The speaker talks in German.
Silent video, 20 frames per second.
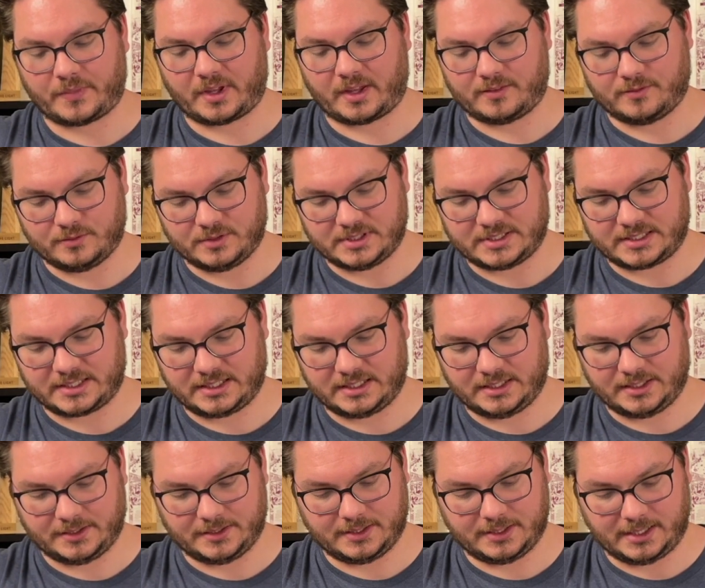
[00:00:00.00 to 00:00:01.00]
Whisky.
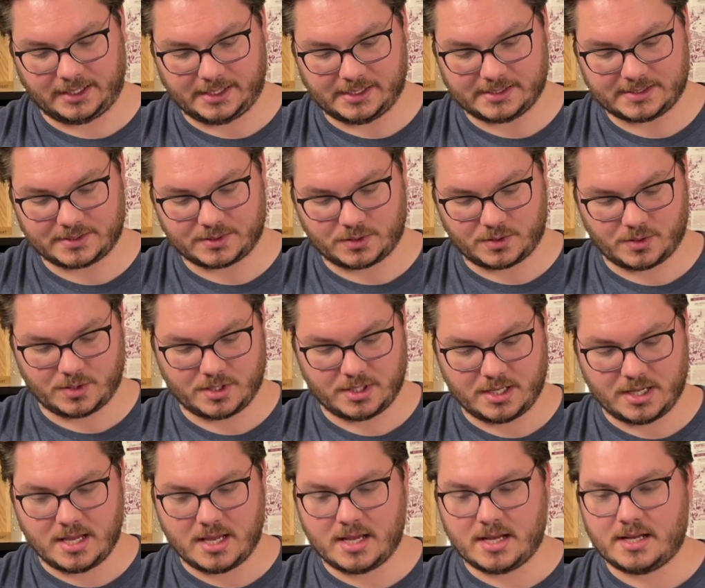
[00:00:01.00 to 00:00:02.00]
Also
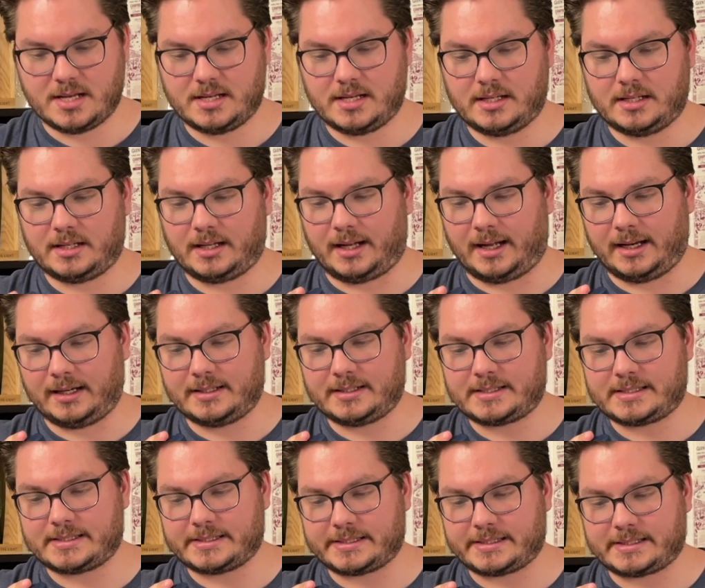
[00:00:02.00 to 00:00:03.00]
alles
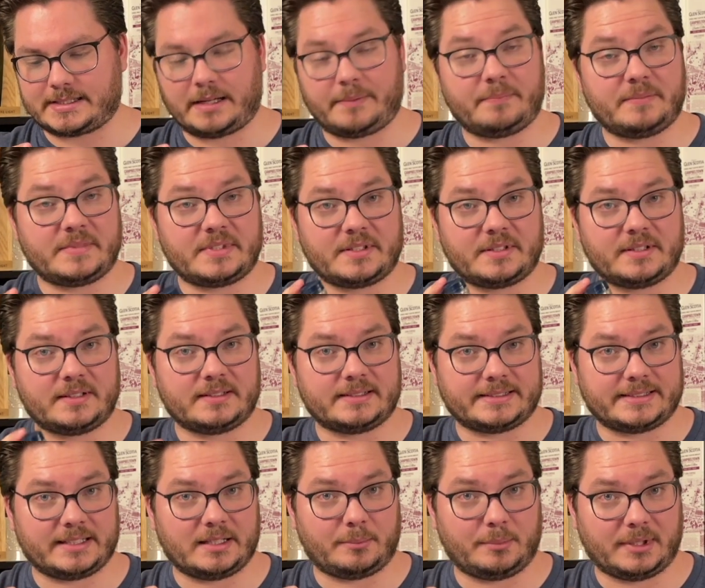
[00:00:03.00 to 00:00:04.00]
samt
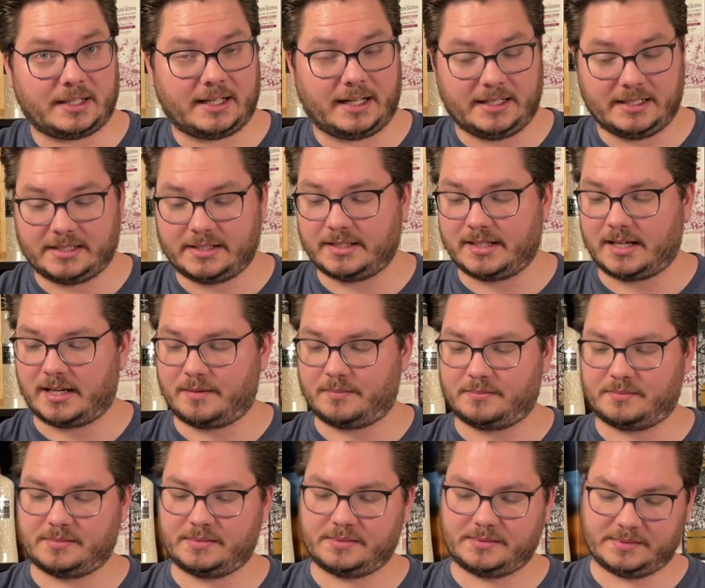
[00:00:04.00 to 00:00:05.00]
sehr bekannte
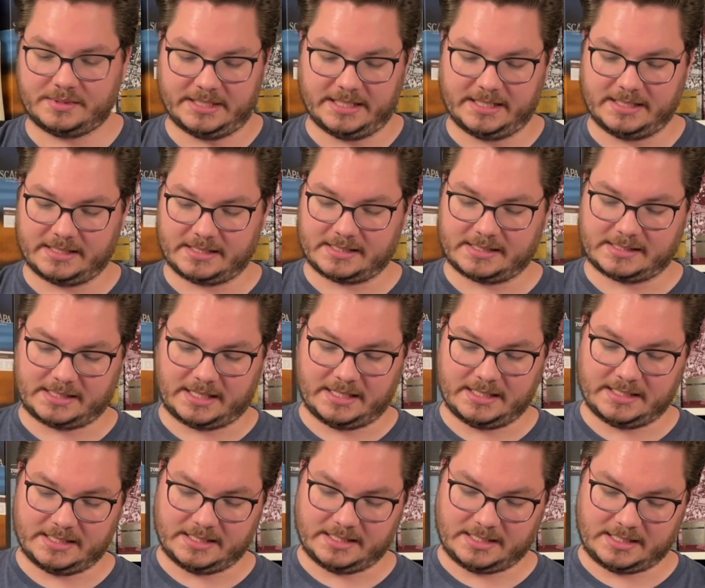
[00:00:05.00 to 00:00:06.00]
Namen, sehr
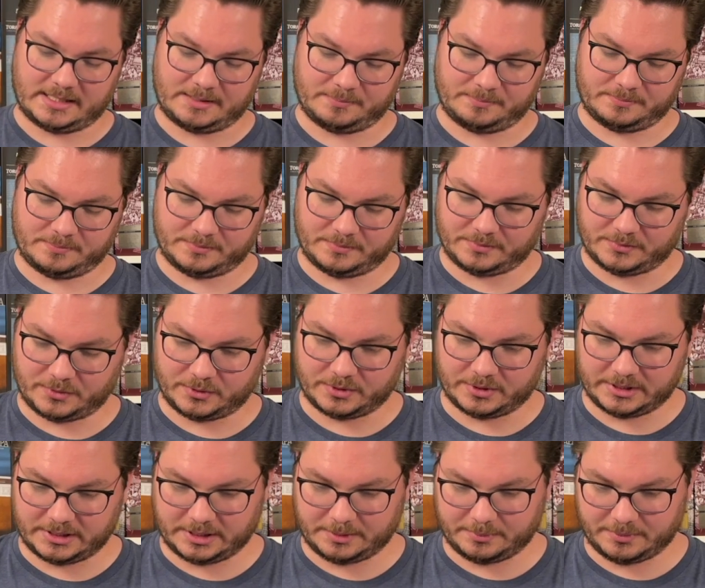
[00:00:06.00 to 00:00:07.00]
interessante Namen und
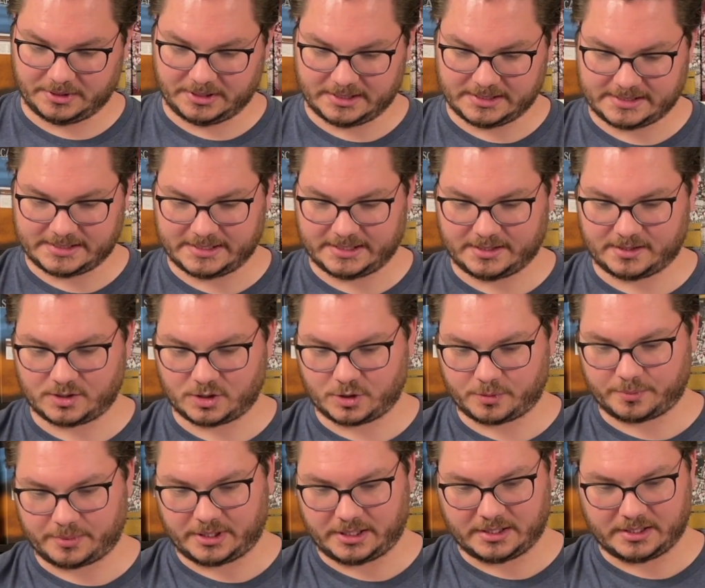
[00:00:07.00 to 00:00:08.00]
ich bin jetzt sehr
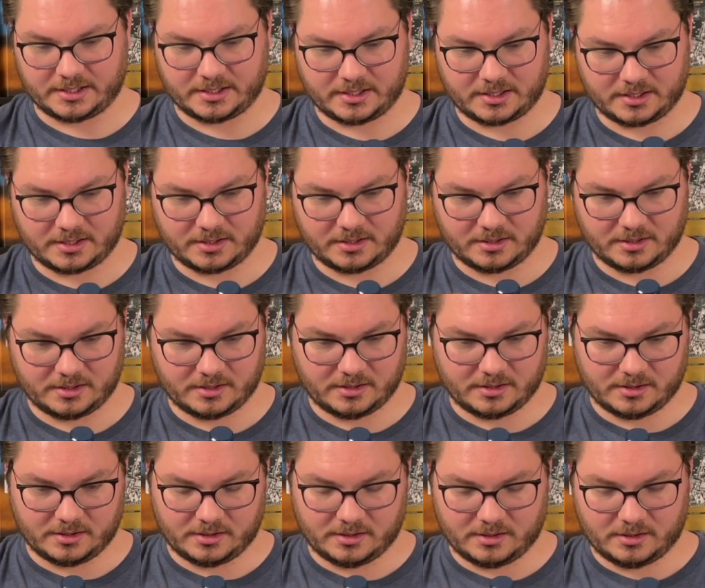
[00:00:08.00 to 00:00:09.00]
gespannt,
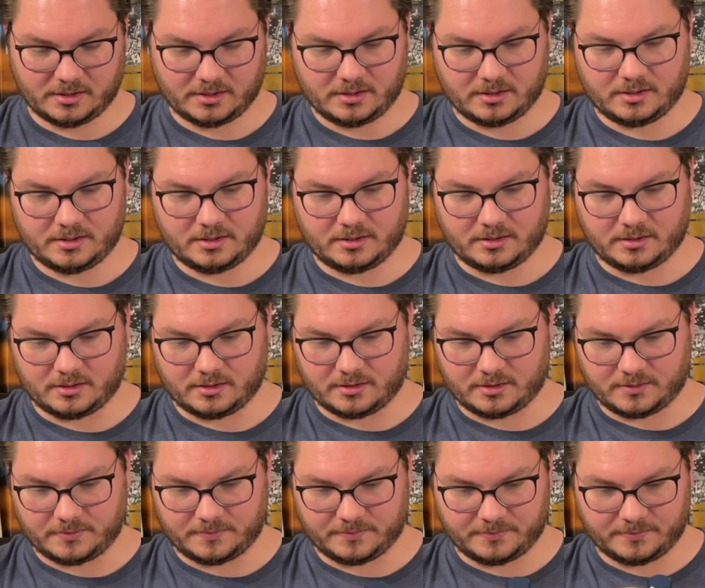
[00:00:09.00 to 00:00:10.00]

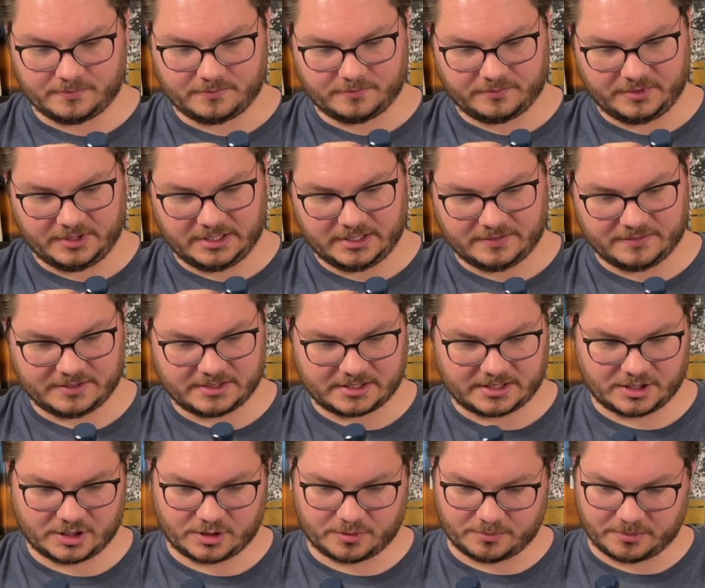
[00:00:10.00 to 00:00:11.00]
ähm, wie der
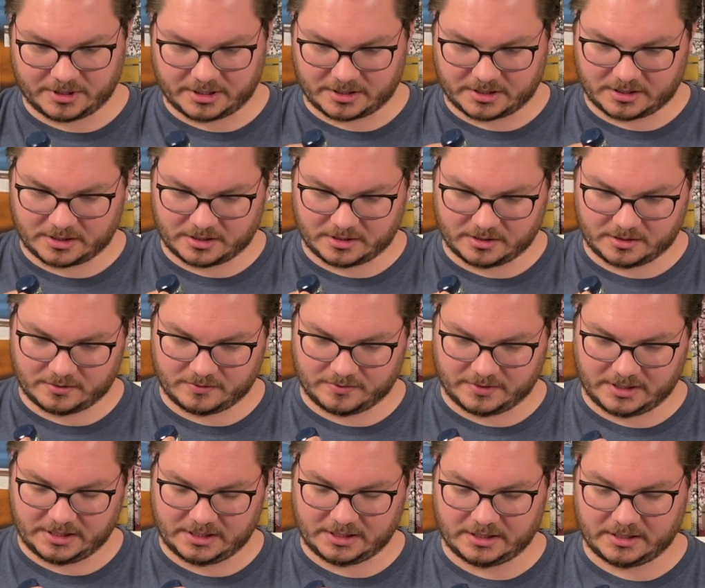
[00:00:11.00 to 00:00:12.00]
Whisky schmeckt, wenn
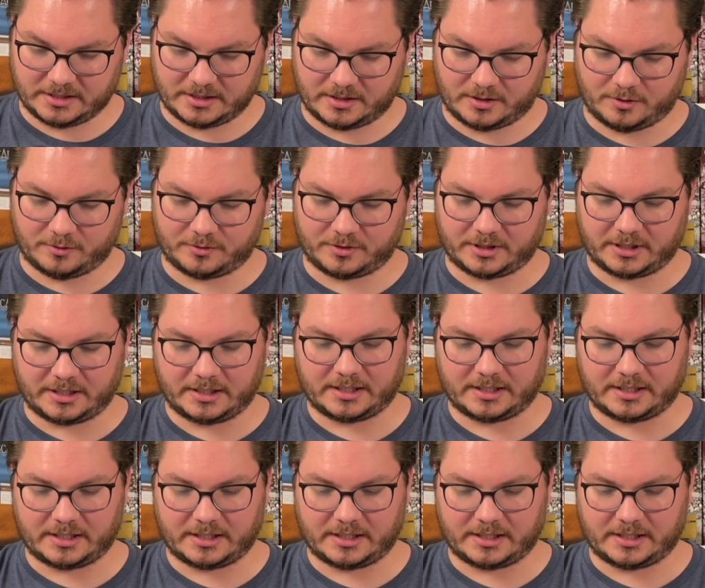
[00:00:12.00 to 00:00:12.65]
ich ihn dann aufkriege.